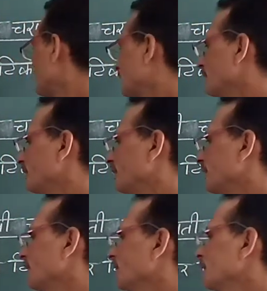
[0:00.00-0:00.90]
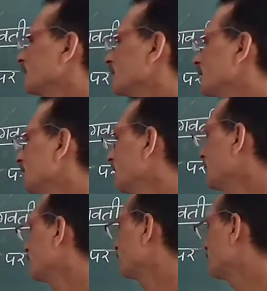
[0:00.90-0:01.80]
के लिए
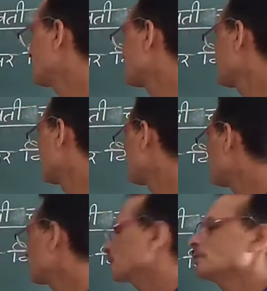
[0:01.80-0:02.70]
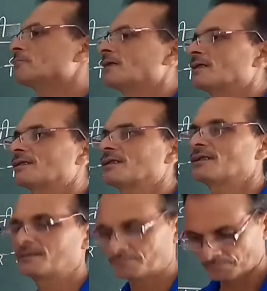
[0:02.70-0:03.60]
दीवाने अपनी हस्ती को तुच्छ क्यों मानते
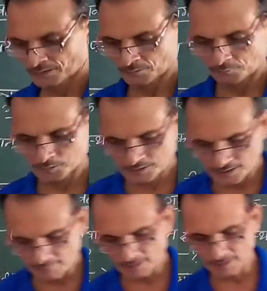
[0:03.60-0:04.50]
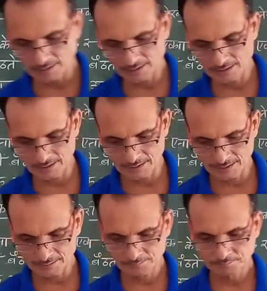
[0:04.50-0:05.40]
हैं वो इसलिए मानते
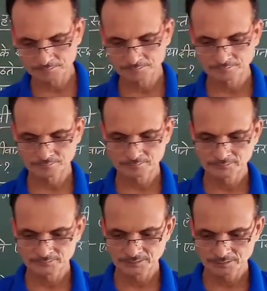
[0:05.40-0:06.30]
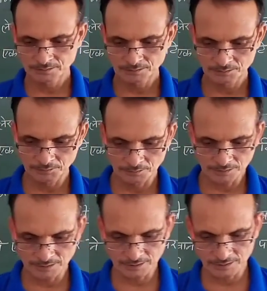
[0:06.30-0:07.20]
हैं
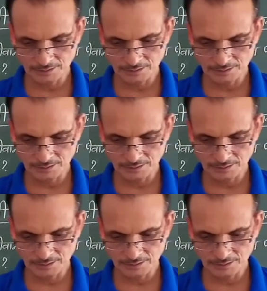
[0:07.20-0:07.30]
क्योंकि